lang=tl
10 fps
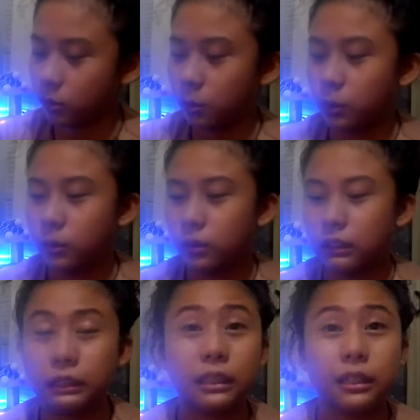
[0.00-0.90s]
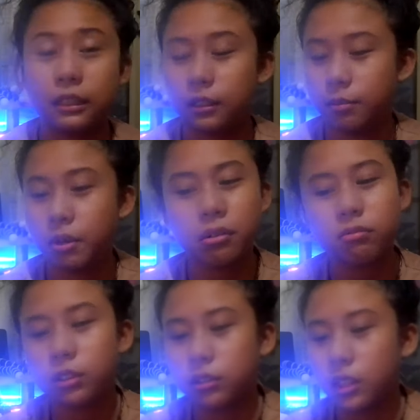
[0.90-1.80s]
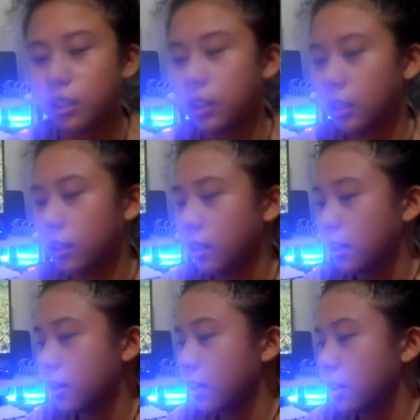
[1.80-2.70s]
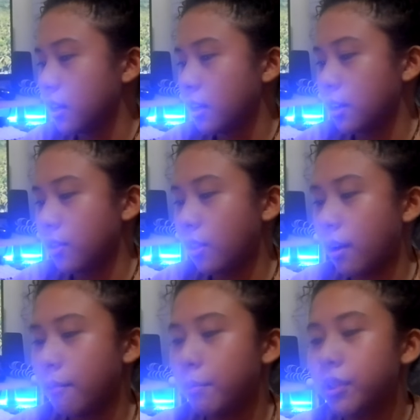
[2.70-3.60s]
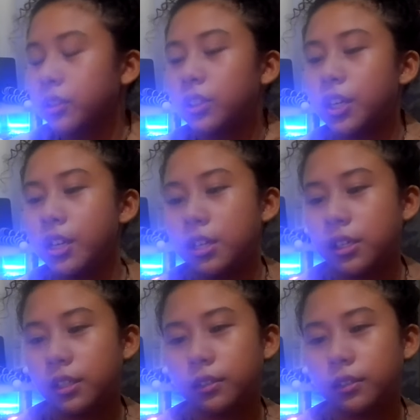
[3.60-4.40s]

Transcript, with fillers: So yun, kadiri. Pero gano'n talaga. Number 3.